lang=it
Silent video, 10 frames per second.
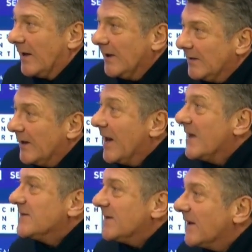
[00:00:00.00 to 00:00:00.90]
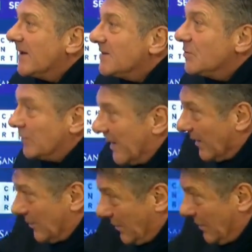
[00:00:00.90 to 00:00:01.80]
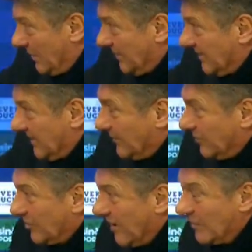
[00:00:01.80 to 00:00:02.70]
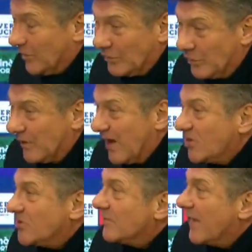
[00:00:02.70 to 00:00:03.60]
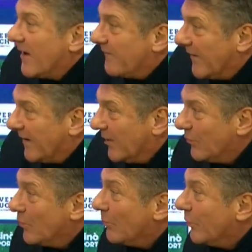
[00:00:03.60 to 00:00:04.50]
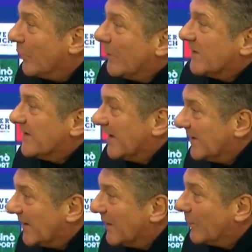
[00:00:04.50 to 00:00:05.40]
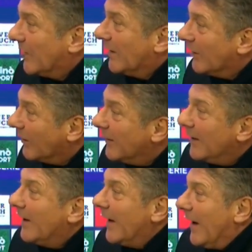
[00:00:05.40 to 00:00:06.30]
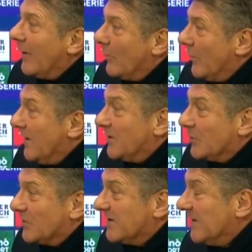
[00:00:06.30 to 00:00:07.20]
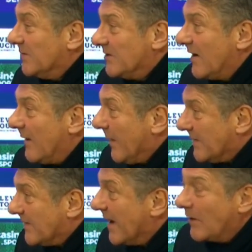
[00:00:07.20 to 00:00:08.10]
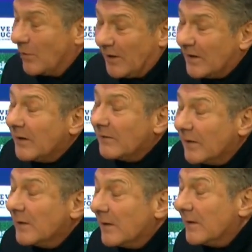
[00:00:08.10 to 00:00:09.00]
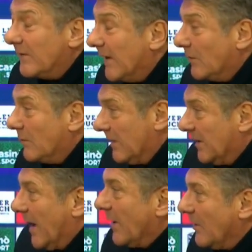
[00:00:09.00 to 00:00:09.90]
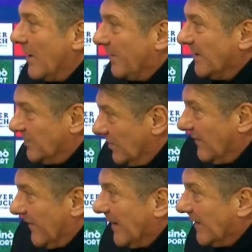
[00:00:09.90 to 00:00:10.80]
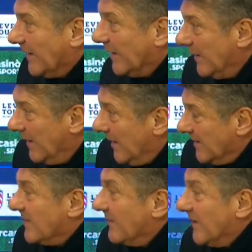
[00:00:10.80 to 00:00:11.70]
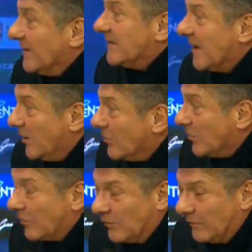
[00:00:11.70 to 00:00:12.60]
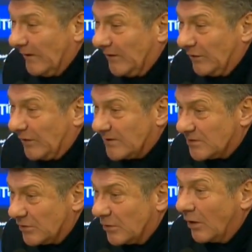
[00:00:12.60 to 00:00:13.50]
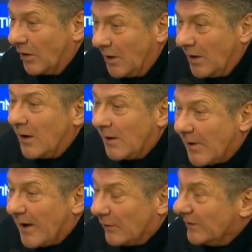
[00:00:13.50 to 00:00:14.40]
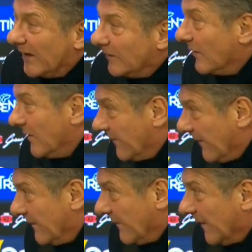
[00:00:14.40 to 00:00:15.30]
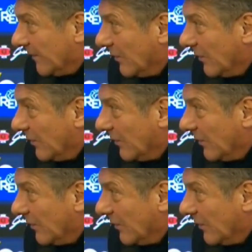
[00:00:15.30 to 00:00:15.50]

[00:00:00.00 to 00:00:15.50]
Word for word: dell'ansia del risultato e quello gli stavo dicendo, non riesci mai a farne uno in più per stare tranquillo. Era un momento così, bisognava passarlo ed è, è vero, è chiaro, l'apprensione viene e se vista io sono convinto che solo, ecco, intanto aver fatto il